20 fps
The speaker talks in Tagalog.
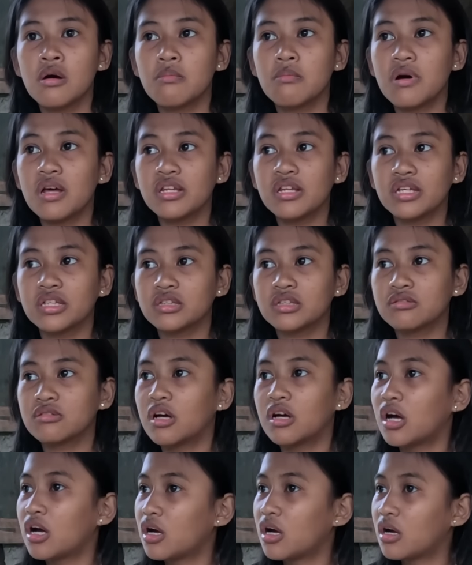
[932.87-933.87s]
maliit
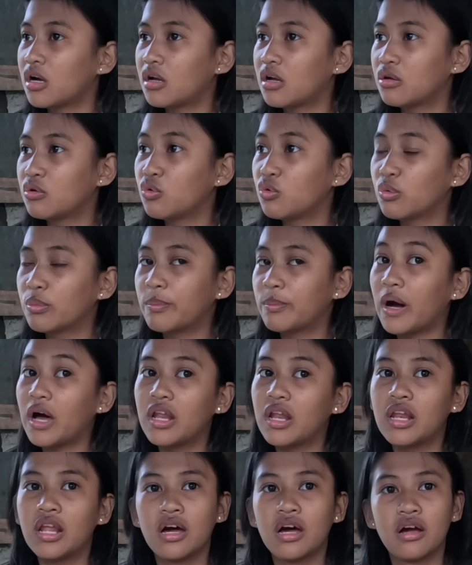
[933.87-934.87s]
na lupa
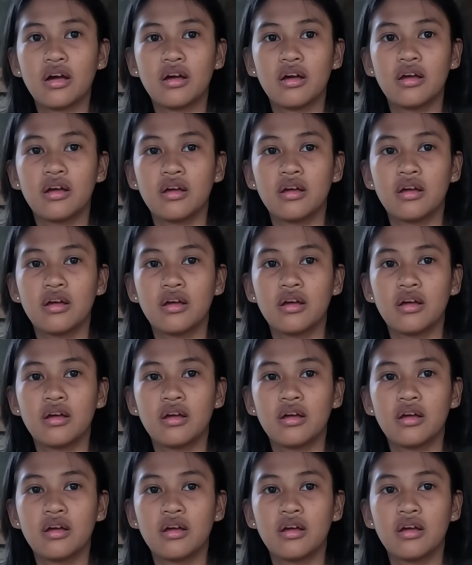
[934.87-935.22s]
lang.